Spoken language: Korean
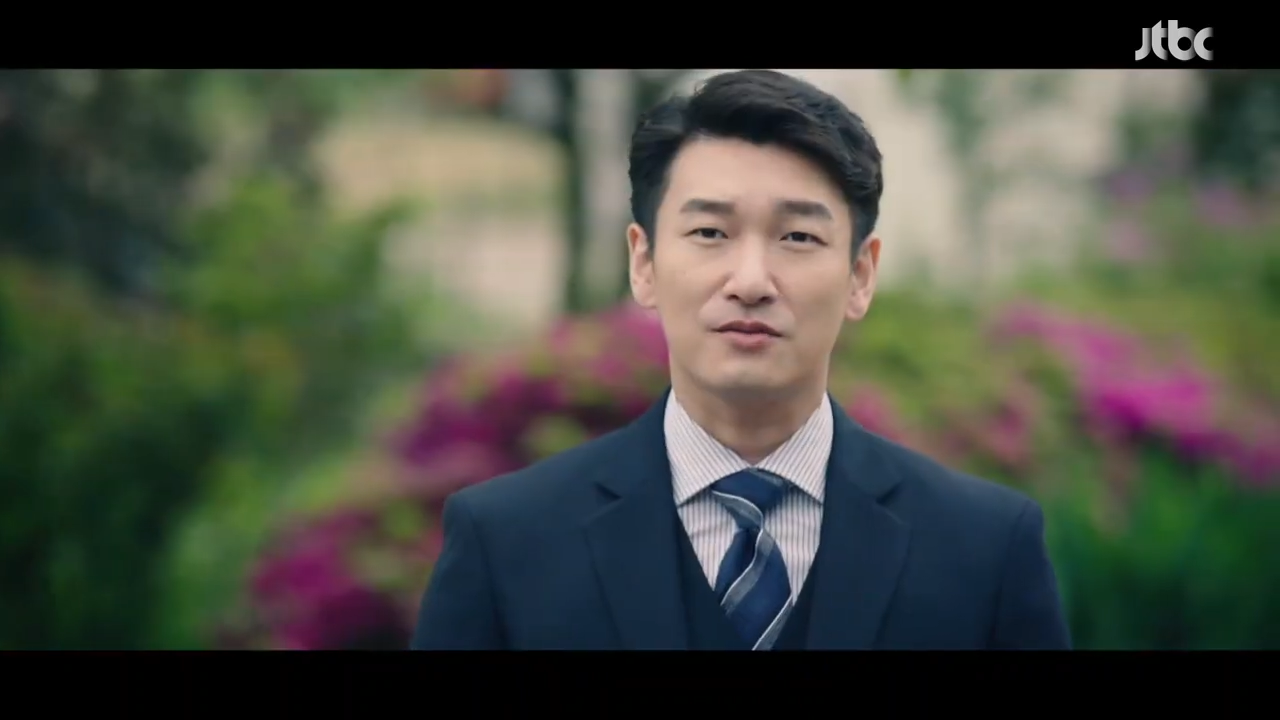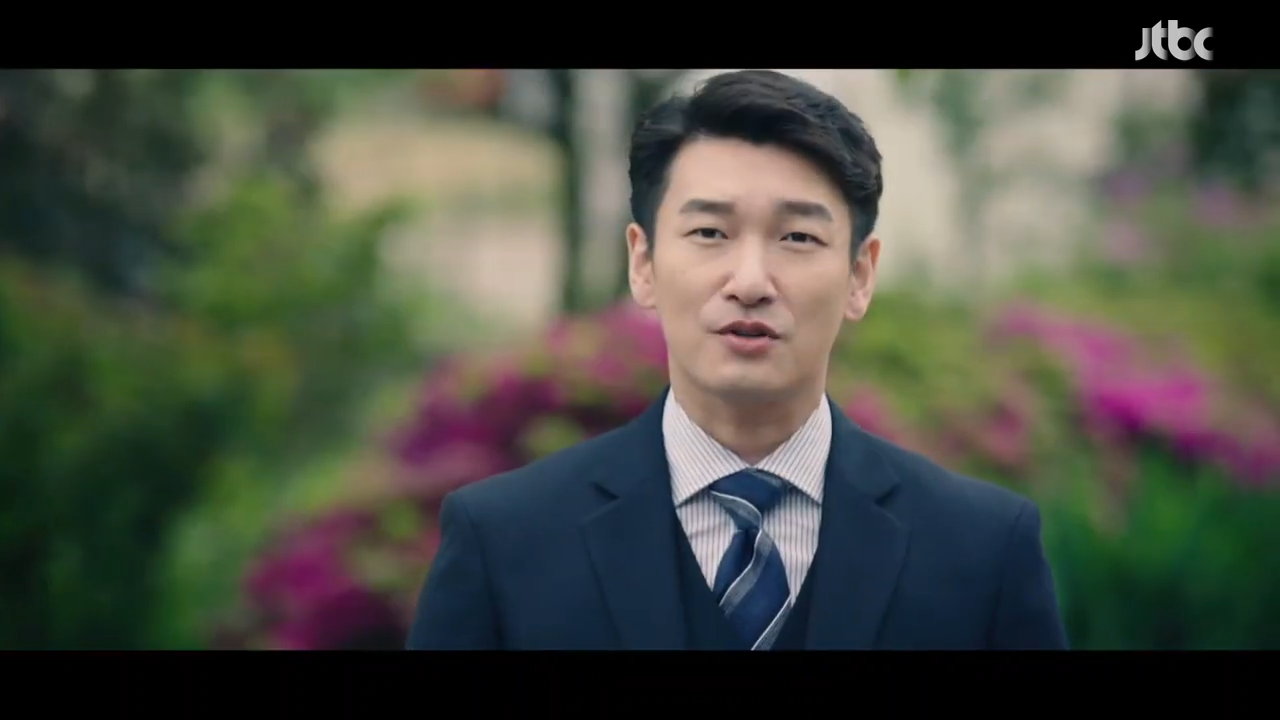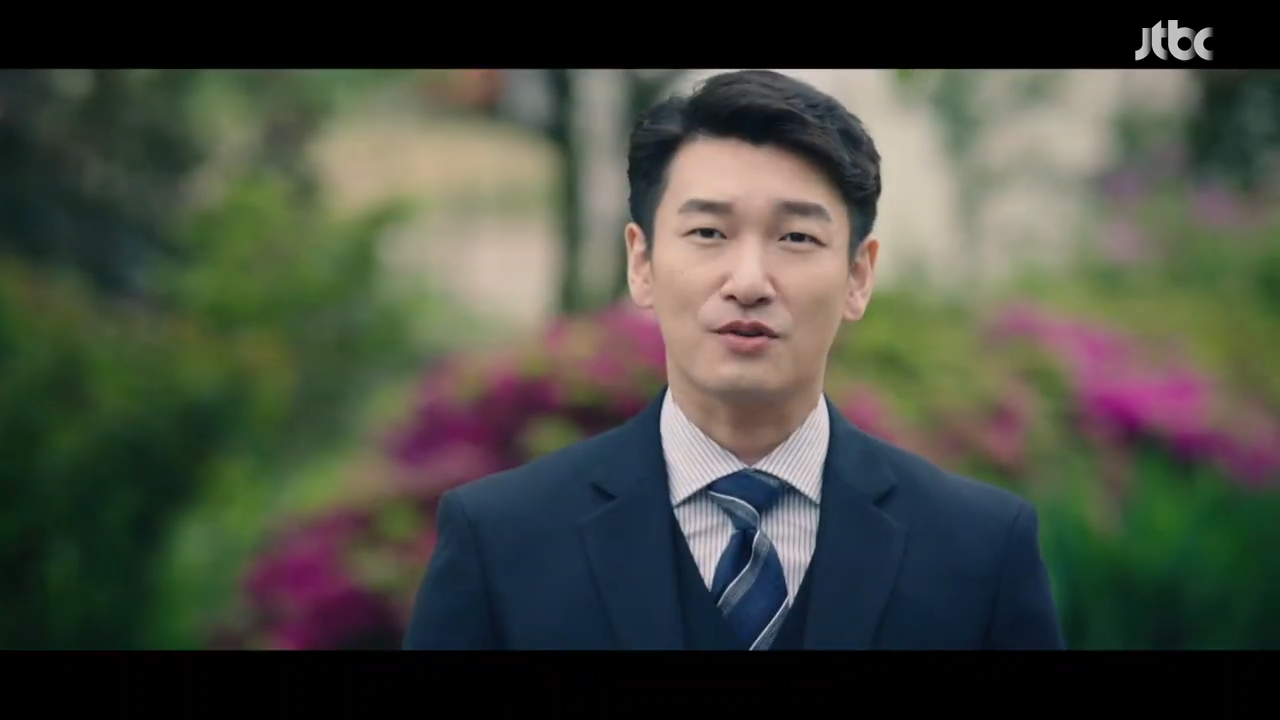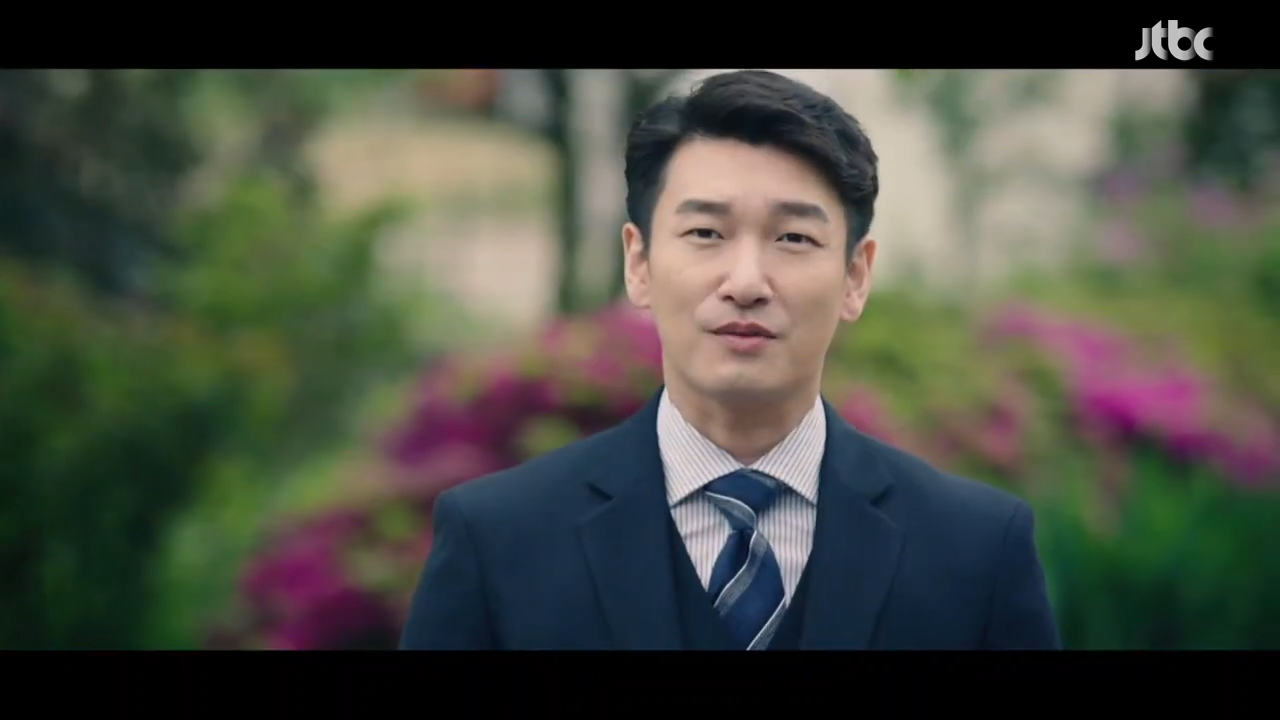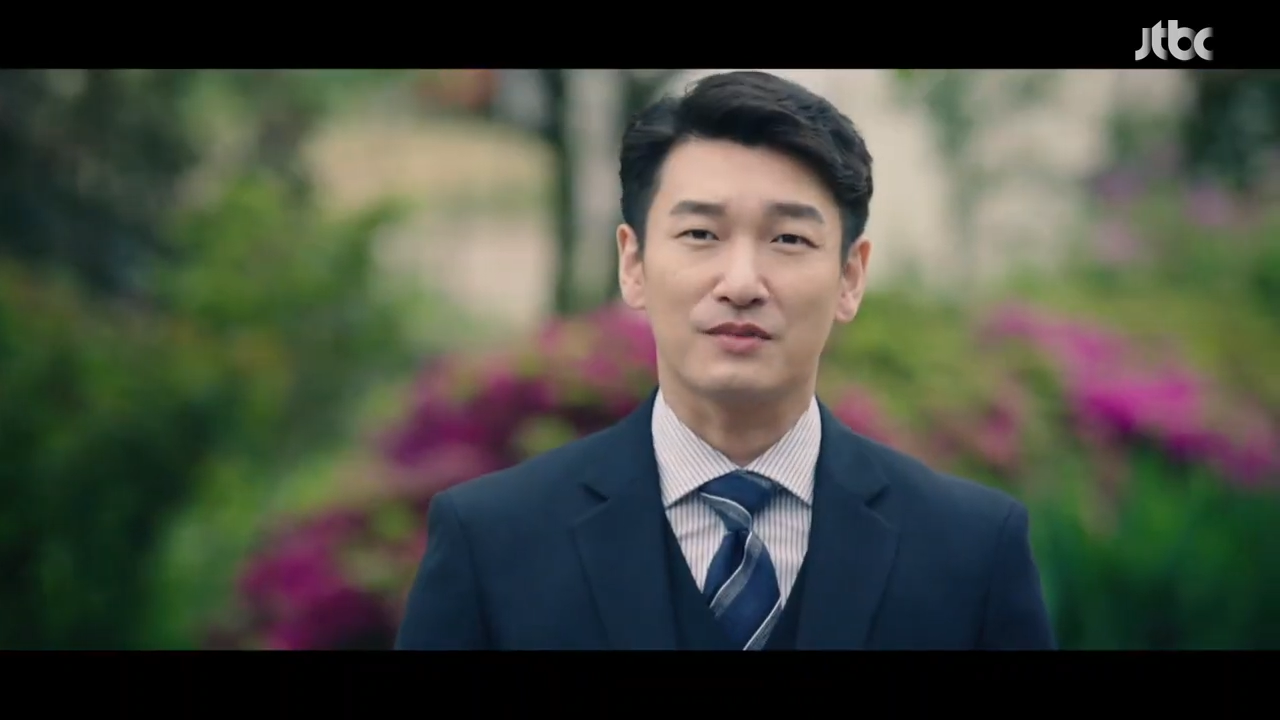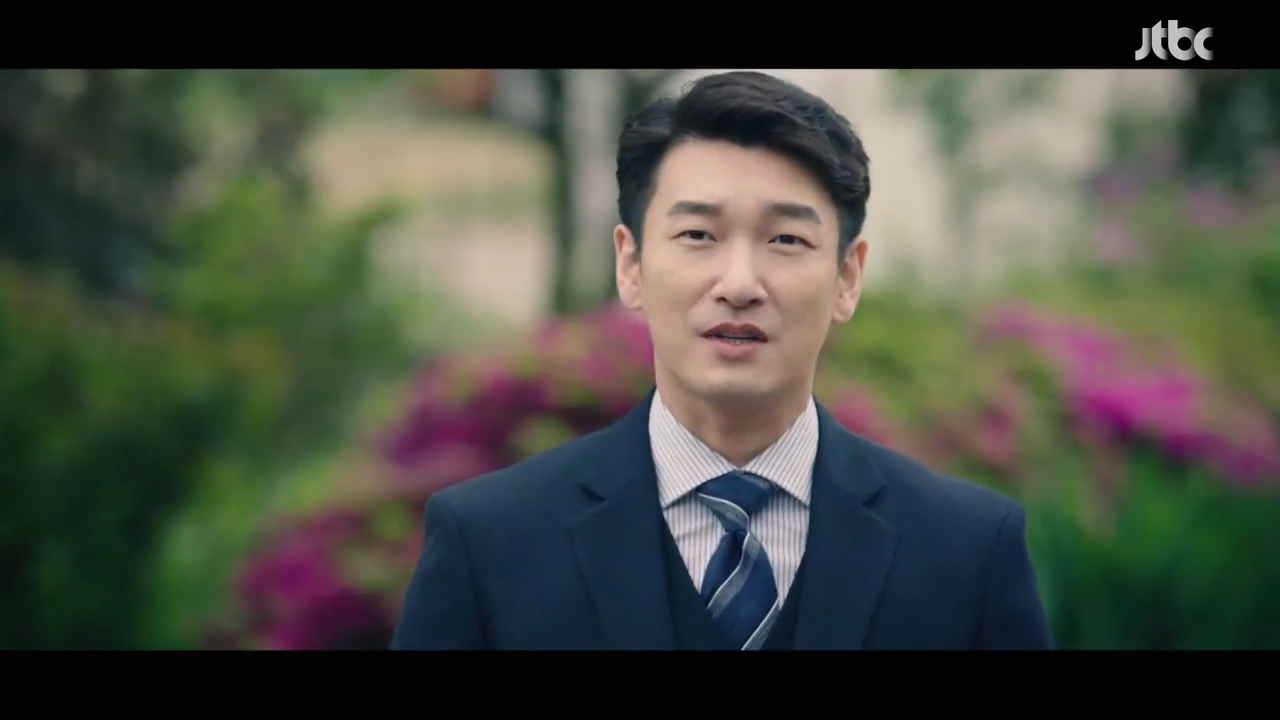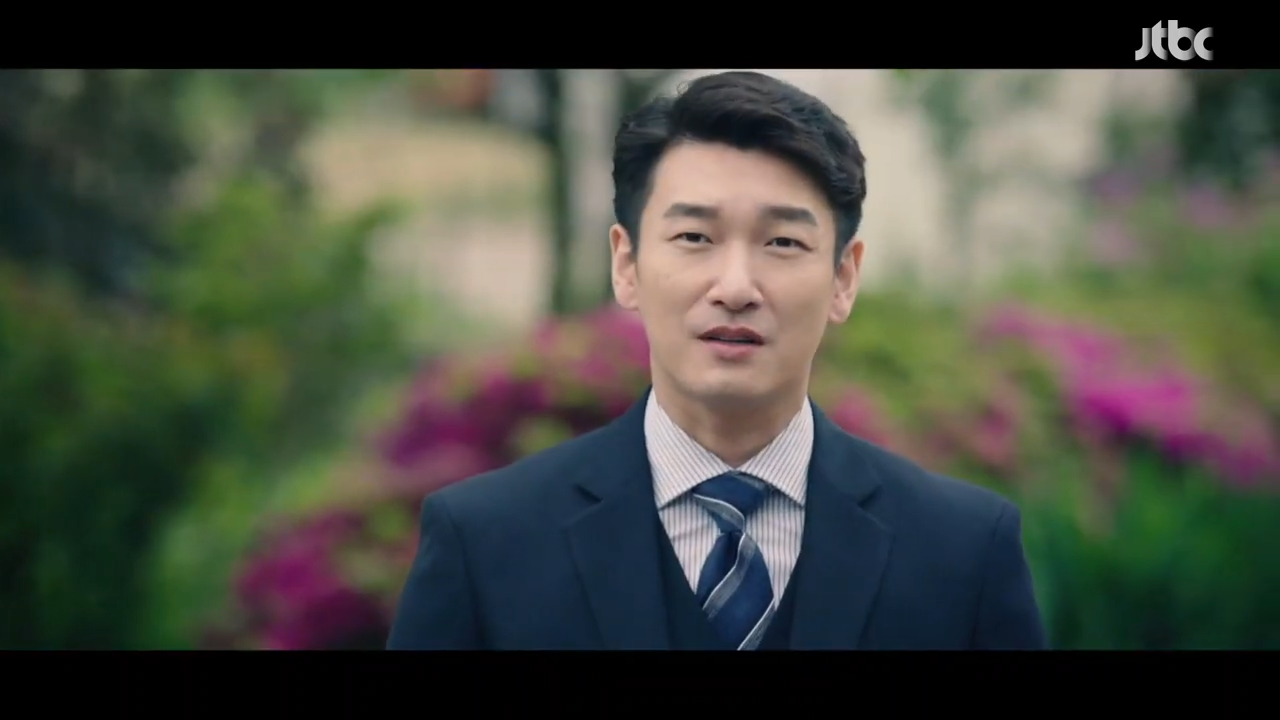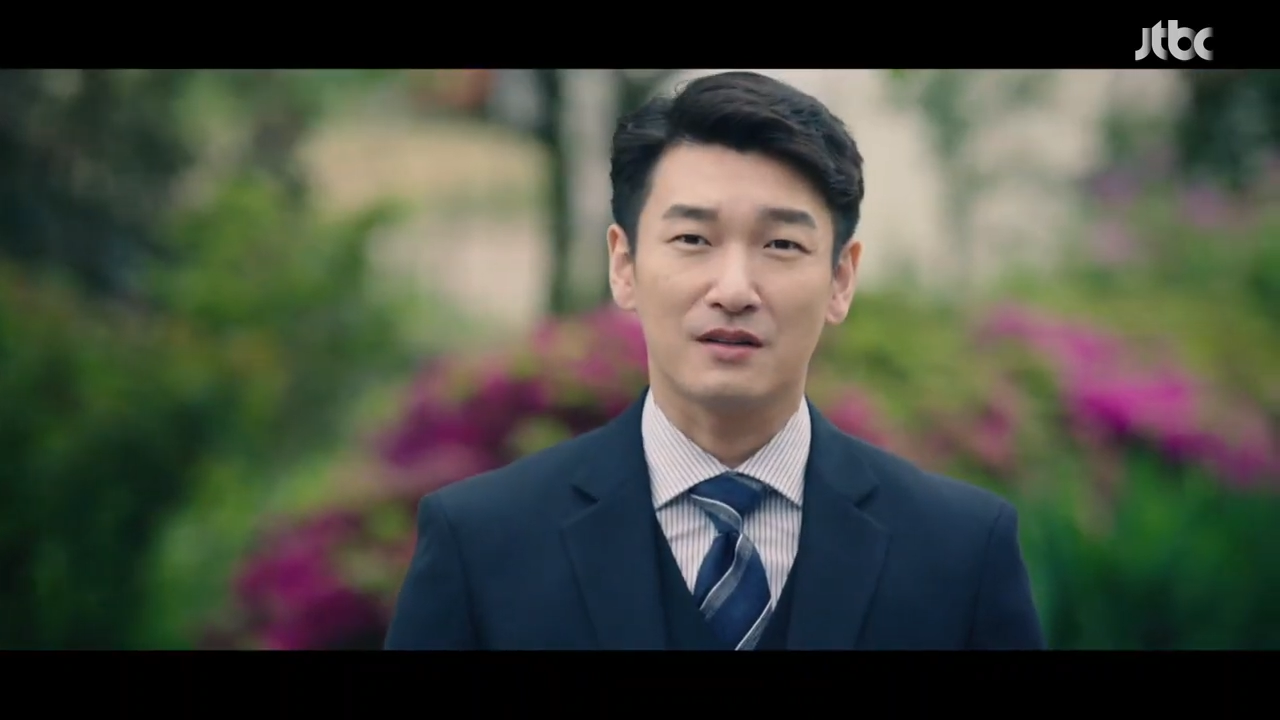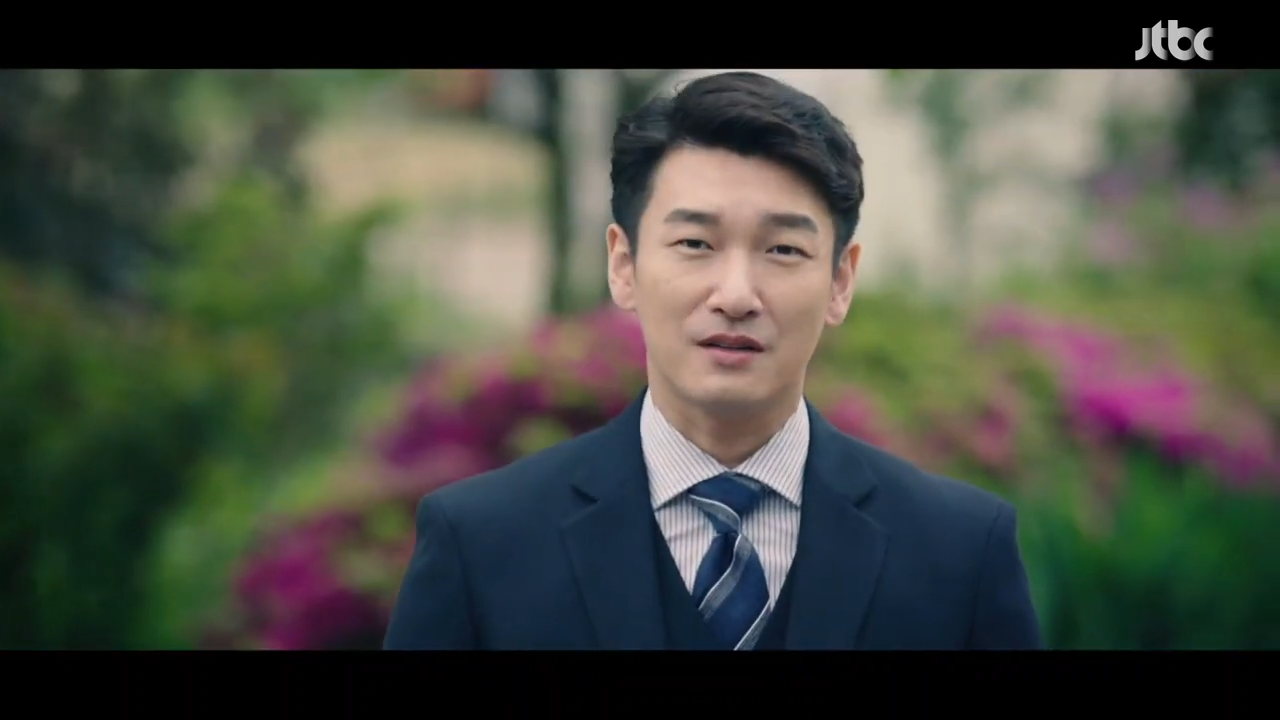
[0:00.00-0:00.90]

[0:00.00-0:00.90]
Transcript: 죄송합니다